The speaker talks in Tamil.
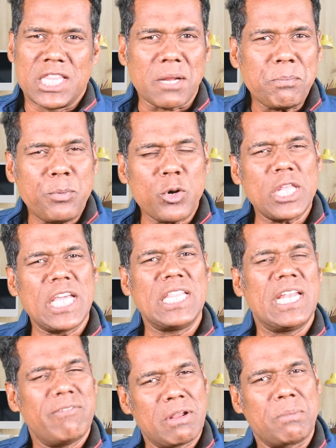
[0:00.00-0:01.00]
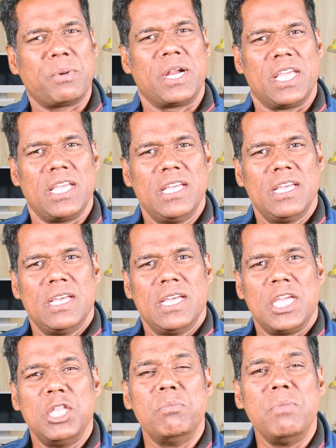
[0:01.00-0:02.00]
தற்போதைய நிலவரப்படி
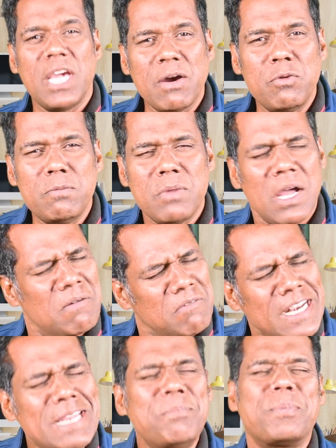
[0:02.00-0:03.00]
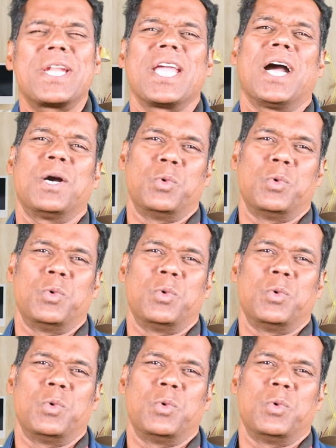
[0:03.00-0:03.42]
இது மிகவும் வெளிப்படையாக